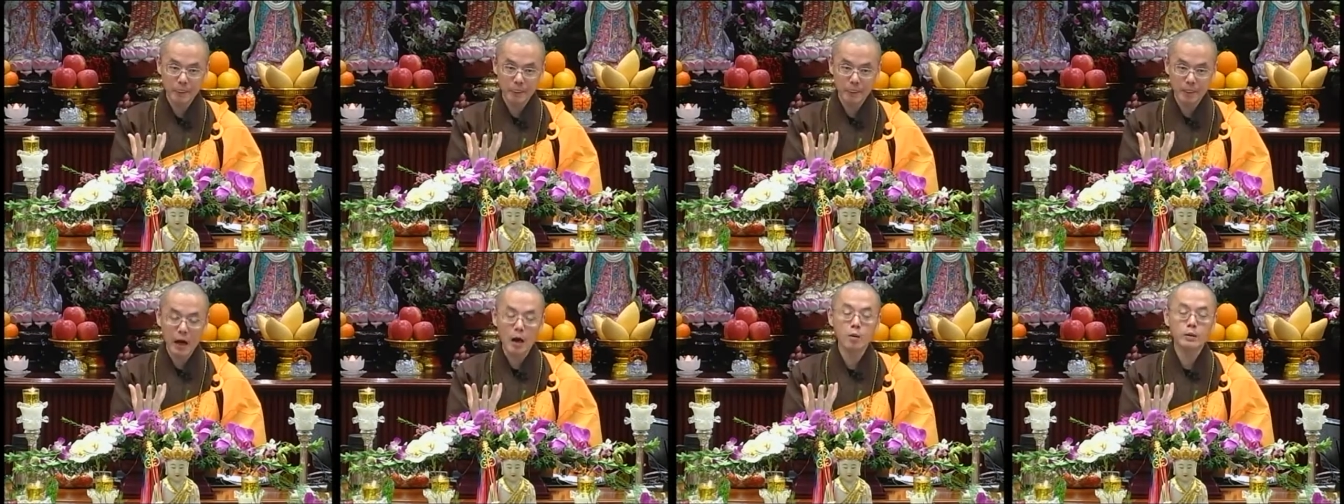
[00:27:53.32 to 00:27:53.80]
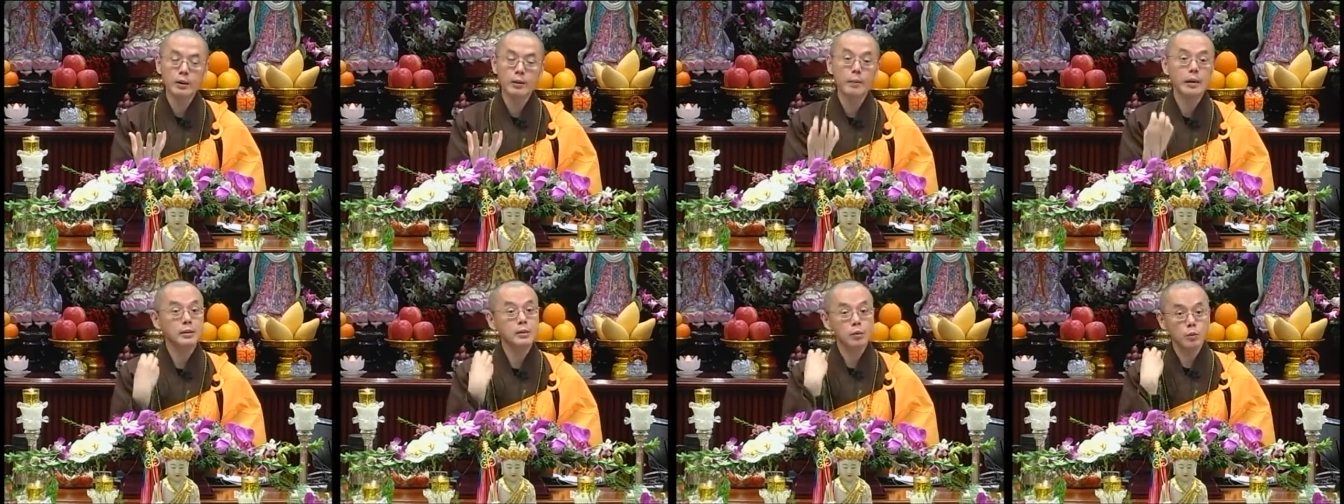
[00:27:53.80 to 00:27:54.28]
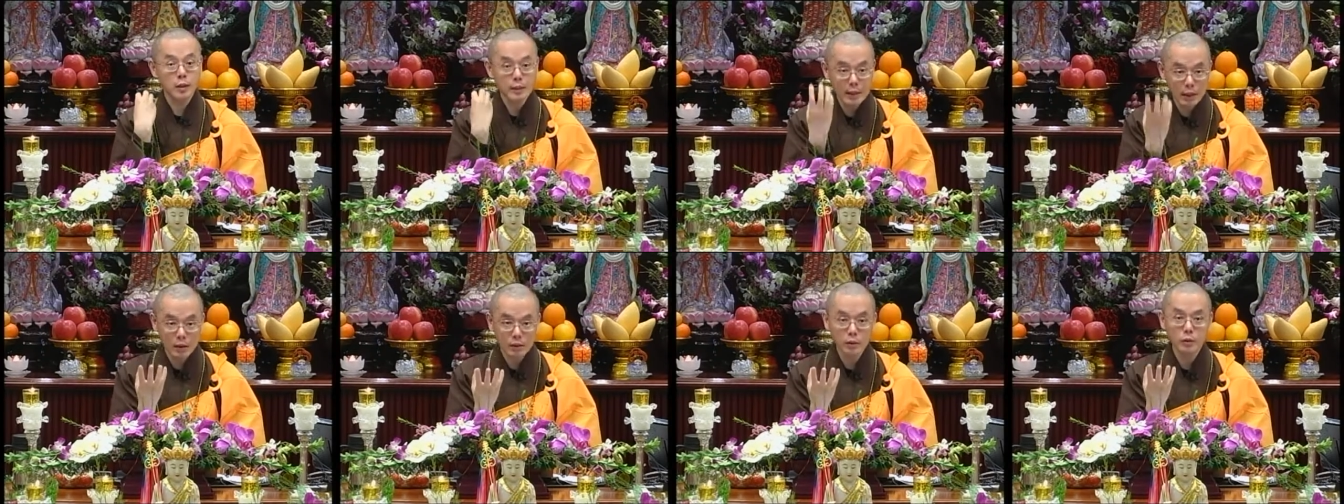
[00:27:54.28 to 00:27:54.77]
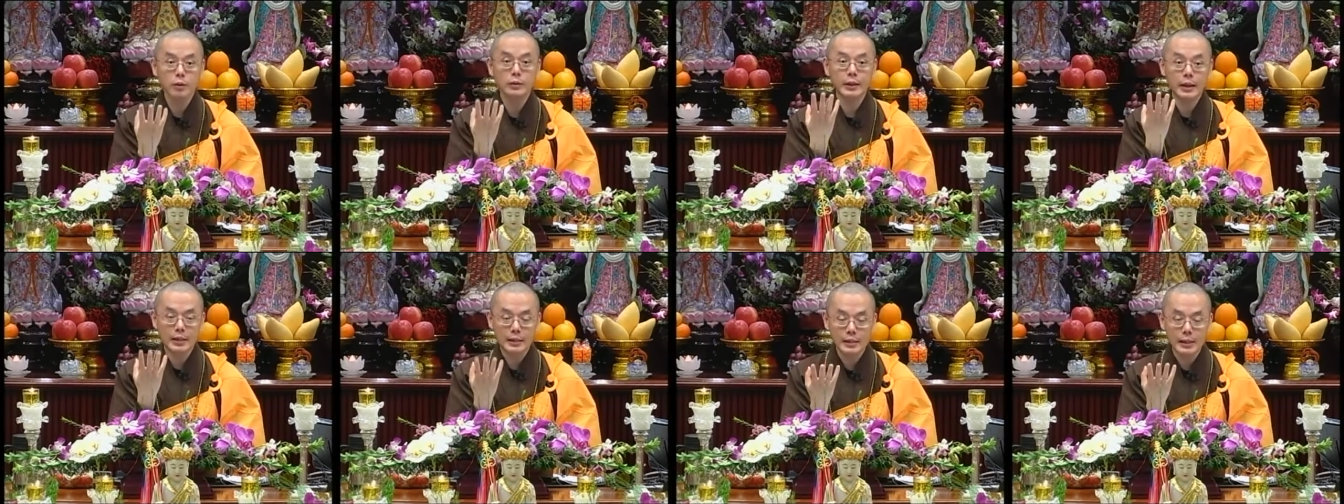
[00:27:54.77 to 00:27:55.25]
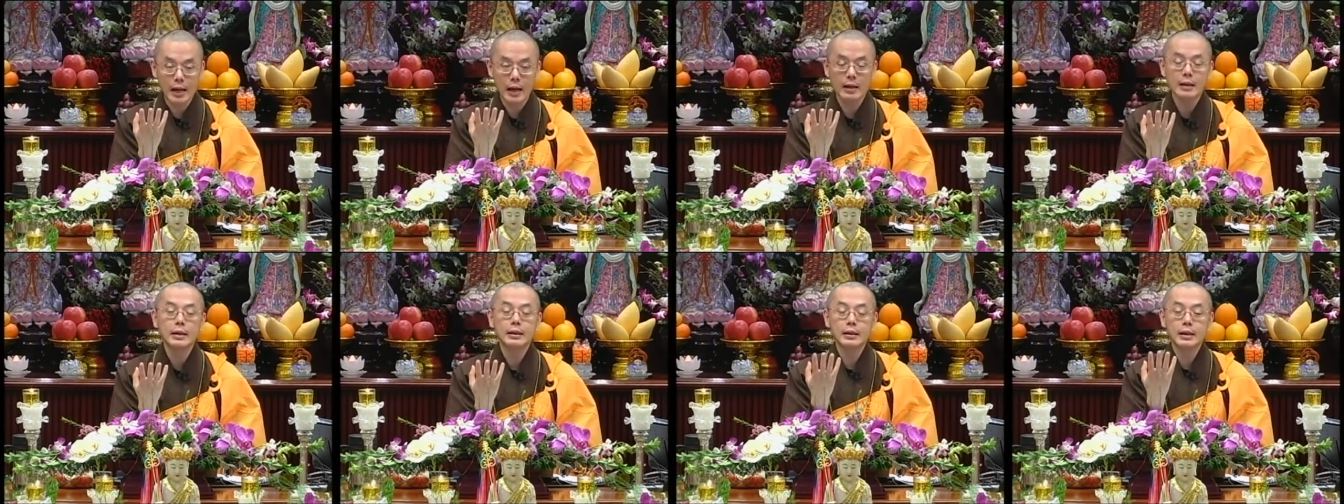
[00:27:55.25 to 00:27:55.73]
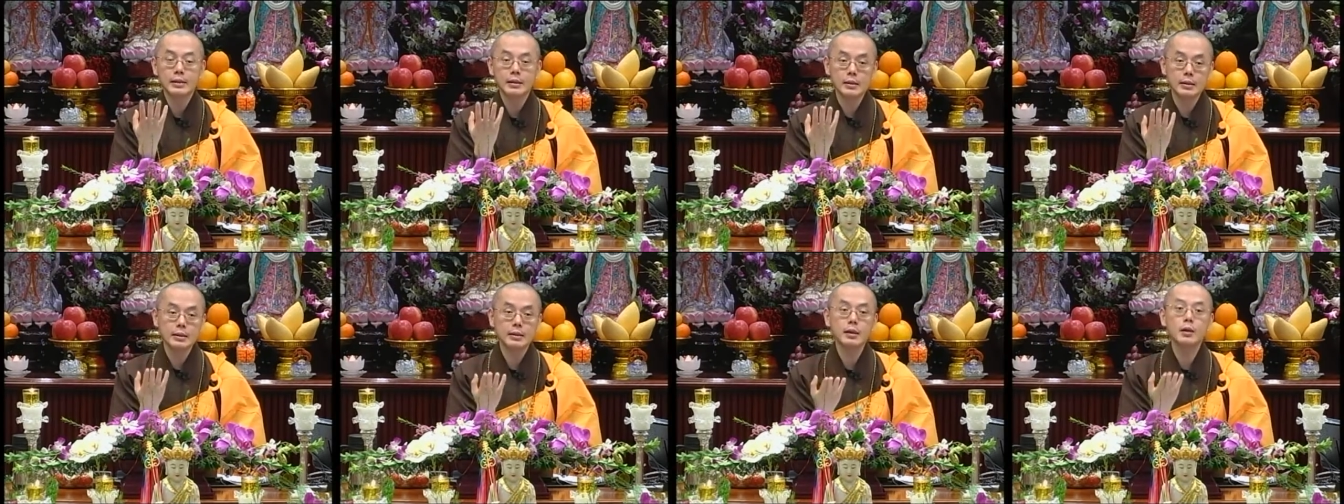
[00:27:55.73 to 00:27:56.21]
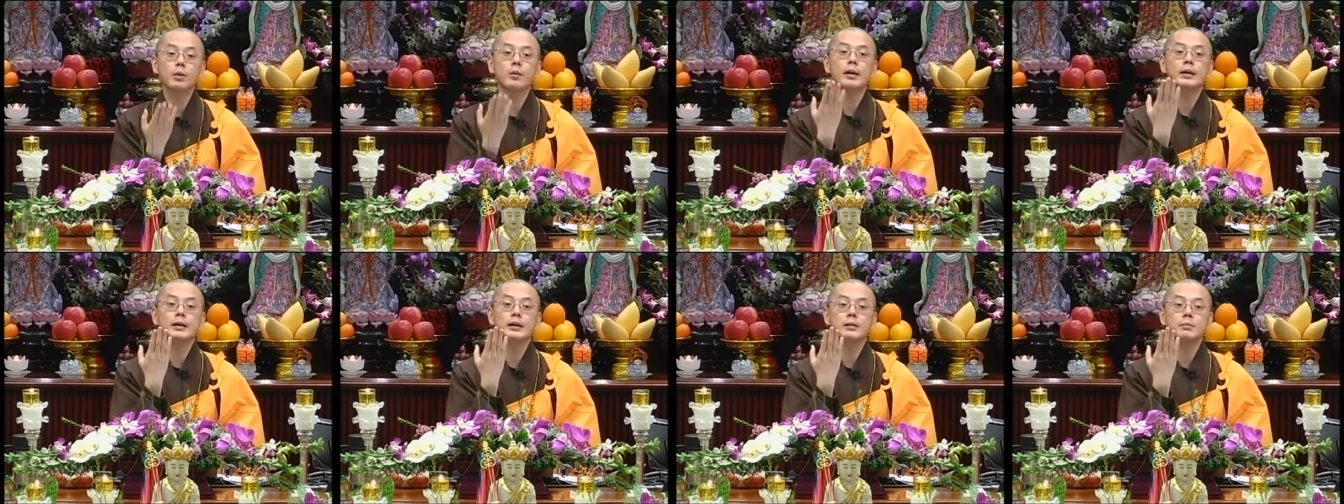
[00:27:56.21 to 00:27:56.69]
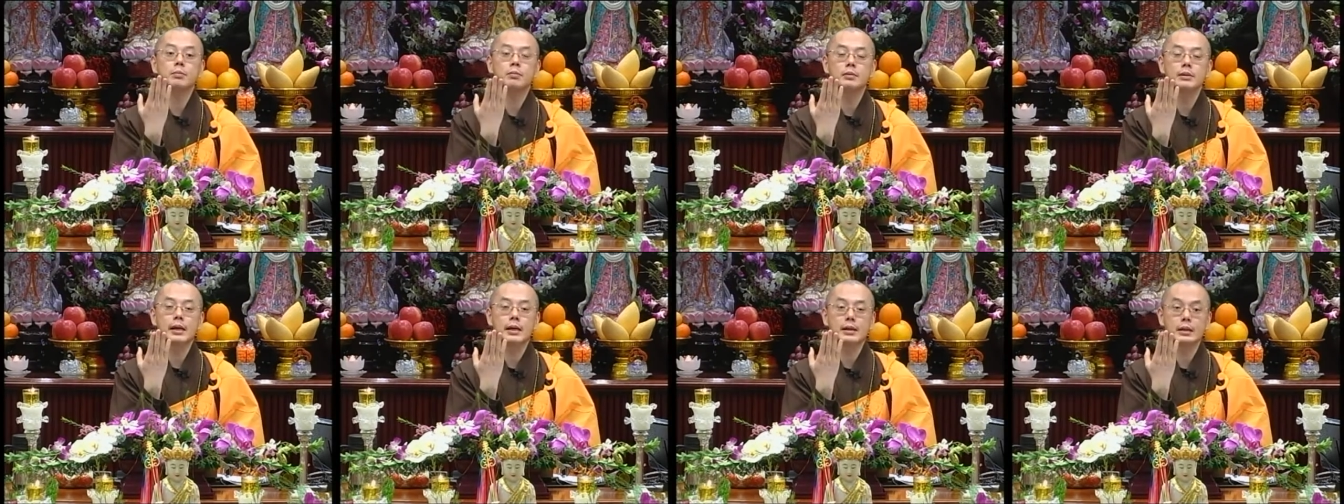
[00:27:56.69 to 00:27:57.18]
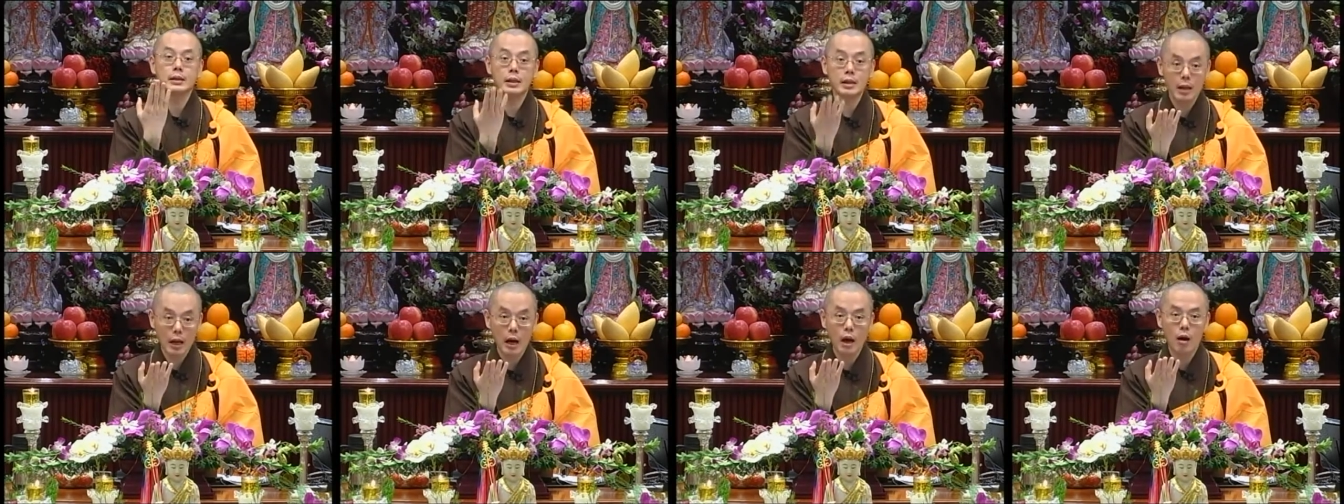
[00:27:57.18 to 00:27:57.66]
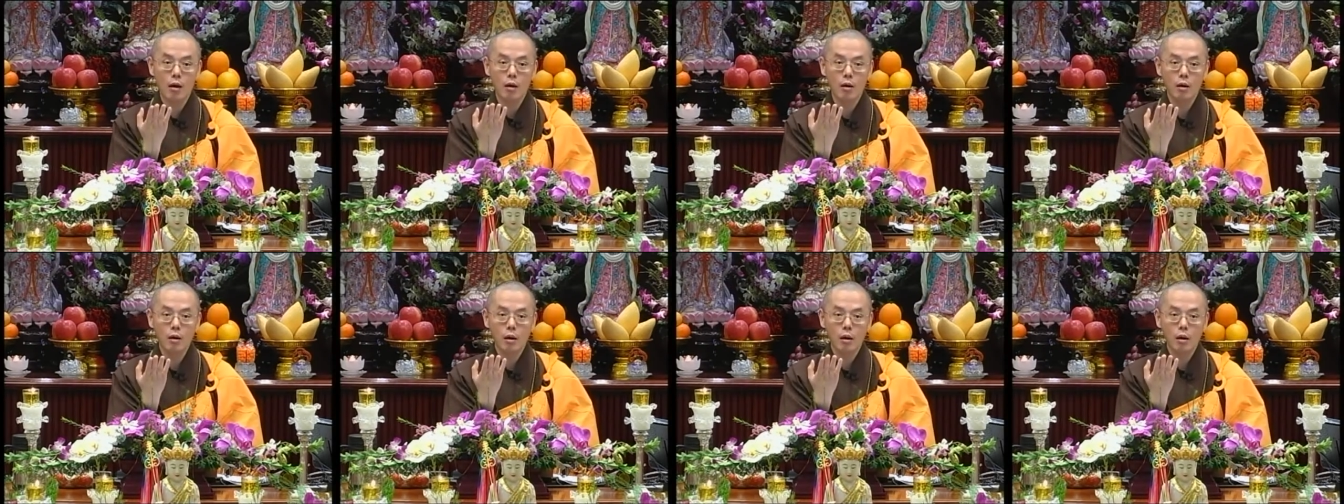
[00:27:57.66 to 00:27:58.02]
然后呢每次睡觉的时候就点香，念十声观音菩萨的圣号。